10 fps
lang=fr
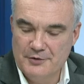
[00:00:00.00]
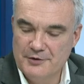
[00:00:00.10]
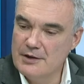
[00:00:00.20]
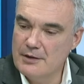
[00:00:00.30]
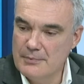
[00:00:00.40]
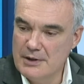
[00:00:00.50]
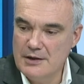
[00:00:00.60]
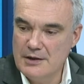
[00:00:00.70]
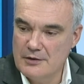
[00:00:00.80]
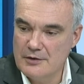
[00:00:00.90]
partenaires,
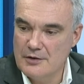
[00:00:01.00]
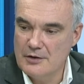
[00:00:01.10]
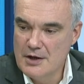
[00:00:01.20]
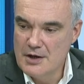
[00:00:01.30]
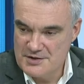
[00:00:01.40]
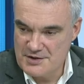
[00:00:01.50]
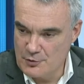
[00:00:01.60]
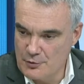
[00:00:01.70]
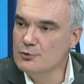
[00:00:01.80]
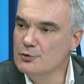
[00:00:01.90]
mais euh, un
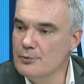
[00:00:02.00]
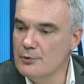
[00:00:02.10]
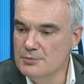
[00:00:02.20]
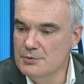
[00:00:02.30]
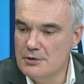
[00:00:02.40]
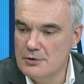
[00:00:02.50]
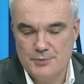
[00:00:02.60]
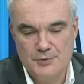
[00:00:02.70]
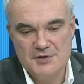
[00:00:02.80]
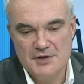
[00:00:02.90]
certain nombre de nos produits, alors
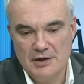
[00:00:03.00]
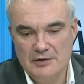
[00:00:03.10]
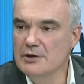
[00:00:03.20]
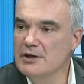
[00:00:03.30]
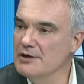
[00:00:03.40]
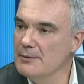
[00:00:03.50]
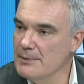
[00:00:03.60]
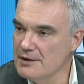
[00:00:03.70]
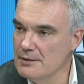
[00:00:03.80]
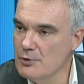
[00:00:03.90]
je pense à Rivoli Avenir
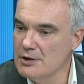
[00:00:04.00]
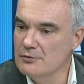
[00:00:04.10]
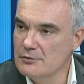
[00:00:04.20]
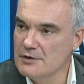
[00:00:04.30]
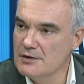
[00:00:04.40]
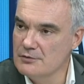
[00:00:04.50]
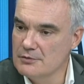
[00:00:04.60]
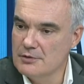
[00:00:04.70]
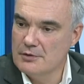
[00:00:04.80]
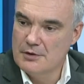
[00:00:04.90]
Patrimoine, qui est
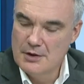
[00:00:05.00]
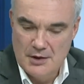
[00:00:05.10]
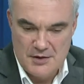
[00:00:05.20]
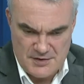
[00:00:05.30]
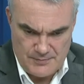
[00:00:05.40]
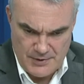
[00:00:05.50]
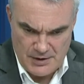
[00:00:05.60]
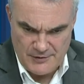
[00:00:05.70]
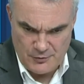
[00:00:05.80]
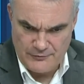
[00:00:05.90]
une
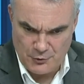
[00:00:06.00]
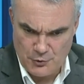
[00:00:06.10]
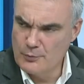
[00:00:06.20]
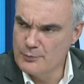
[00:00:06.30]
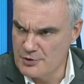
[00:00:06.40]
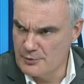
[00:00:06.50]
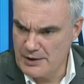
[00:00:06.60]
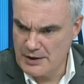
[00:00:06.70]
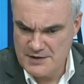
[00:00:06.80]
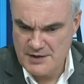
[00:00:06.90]
pays avec une forte composante
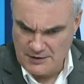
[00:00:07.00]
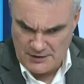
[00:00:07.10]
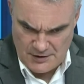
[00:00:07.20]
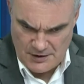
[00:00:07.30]
parisienne